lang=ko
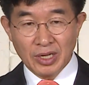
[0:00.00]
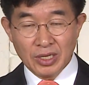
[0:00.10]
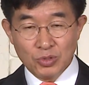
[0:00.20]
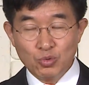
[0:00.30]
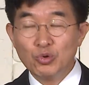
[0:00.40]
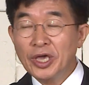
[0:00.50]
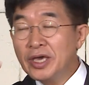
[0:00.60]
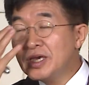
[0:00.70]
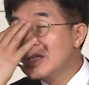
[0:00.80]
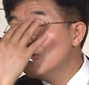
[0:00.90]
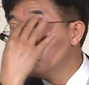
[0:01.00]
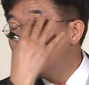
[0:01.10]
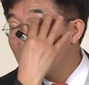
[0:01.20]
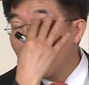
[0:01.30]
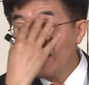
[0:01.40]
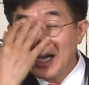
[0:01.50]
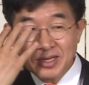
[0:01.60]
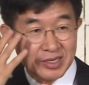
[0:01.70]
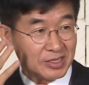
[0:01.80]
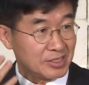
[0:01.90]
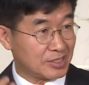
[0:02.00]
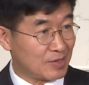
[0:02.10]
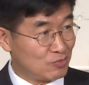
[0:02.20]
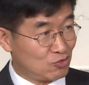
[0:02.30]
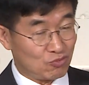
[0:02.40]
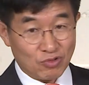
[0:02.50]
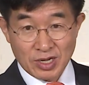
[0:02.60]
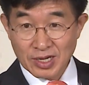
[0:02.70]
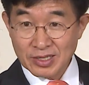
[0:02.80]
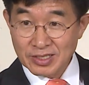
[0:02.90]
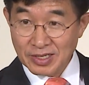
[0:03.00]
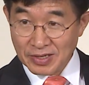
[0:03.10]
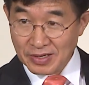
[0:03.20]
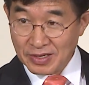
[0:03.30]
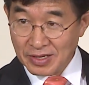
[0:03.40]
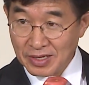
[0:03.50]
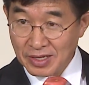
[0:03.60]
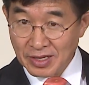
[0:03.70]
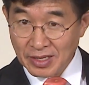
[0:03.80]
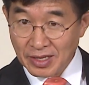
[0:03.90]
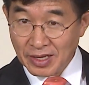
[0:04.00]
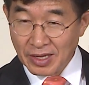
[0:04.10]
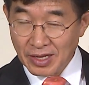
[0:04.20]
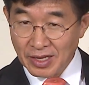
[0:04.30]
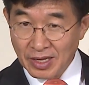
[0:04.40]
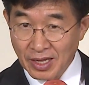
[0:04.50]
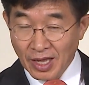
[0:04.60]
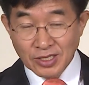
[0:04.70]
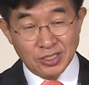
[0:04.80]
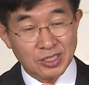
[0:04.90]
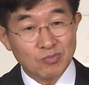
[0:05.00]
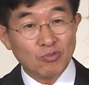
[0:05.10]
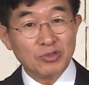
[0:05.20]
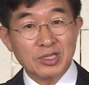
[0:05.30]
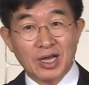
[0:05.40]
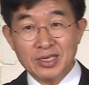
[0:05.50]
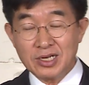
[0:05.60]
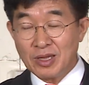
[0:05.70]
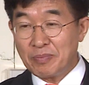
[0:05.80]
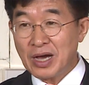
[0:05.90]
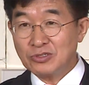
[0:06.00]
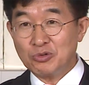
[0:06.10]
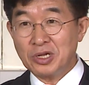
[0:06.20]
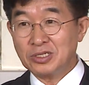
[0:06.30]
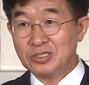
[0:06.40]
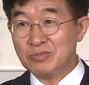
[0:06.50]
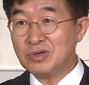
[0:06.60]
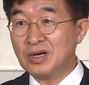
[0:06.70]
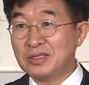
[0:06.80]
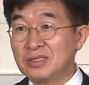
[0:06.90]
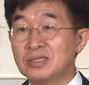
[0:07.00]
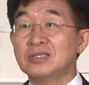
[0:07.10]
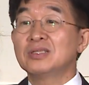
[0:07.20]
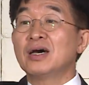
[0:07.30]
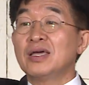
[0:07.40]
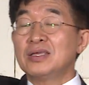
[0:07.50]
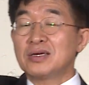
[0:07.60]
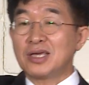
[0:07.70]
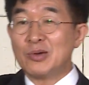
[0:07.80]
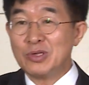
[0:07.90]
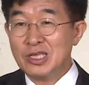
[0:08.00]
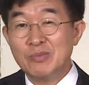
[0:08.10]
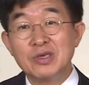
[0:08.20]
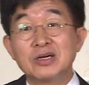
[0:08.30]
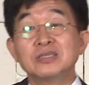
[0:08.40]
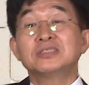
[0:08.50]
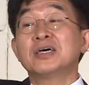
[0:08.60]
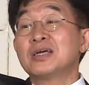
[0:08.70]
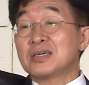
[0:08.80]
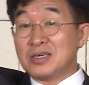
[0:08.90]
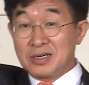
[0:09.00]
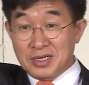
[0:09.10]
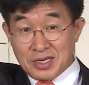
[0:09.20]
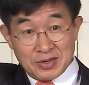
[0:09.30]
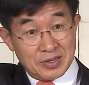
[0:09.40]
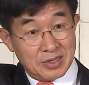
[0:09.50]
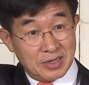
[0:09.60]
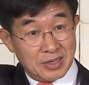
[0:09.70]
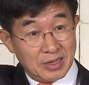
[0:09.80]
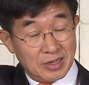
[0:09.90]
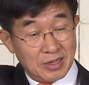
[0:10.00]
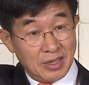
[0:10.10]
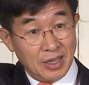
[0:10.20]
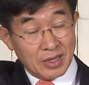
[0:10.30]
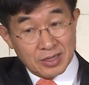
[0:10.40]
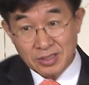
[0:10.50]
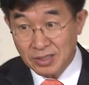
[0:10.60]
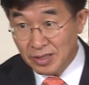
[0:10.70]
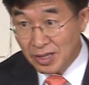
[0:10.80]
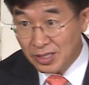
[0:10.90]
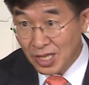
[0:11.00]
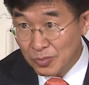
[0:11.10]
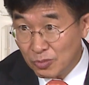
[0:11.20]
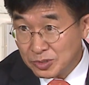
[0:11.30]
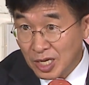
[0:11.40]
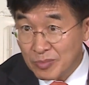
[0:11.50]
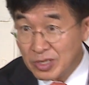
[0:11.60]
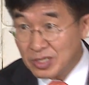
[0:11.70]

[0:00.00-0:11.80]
유행에 눈이 안 가리는 것이 참 중요한 것 같아요. 예. 신문이나 이렇게 방송에서 뭐가 뜬다 이렇게 하면 이미 끝자락인 거예요. 그때 대부분 사람들이